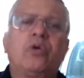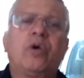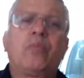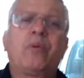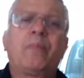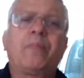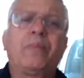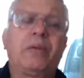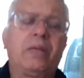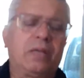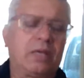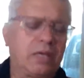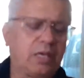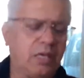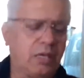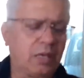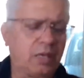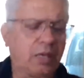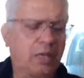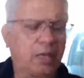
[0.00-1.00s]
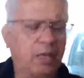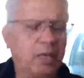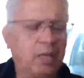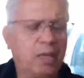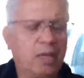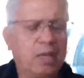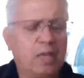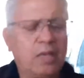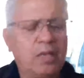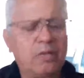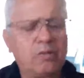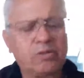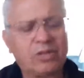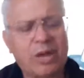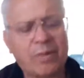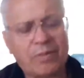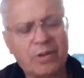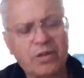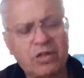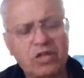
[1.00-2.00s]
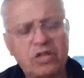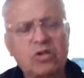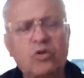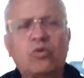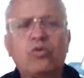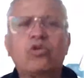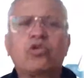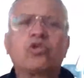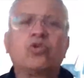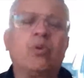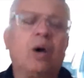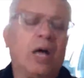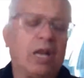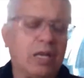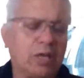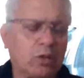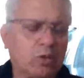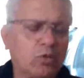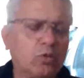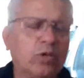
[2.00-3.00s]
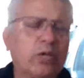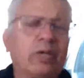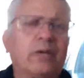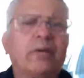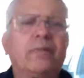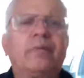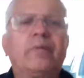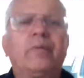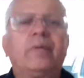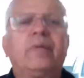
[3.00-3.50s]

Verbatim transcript: É uma pena que não dá para a gente continuar a leitura,